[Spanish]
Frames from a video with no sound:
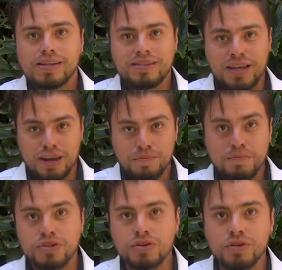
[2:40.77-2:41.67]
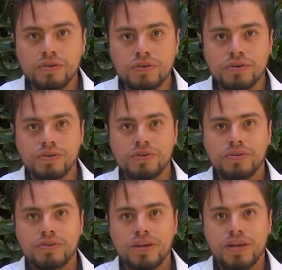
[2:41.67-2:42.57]
¿Será mi misión?
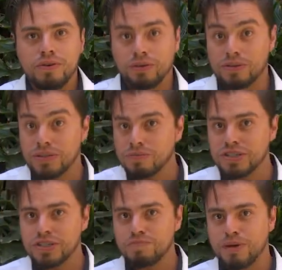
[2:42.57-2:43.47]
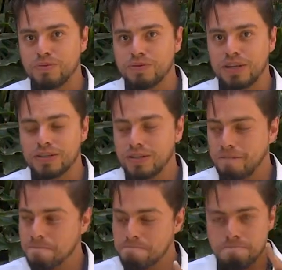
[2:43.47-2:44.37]
Cuando hacemos esas preguntas,
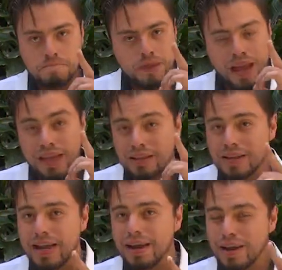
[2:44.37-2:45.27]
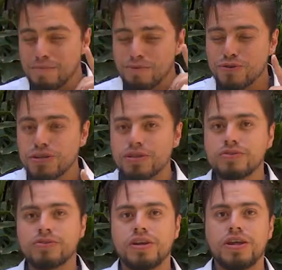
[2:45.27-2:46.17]
hay que tener mucha
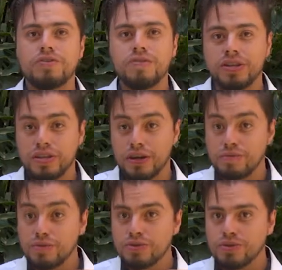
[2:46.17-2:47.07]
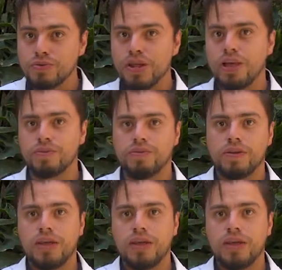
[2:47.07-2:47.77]
atención en ello y tener mucho cuidado.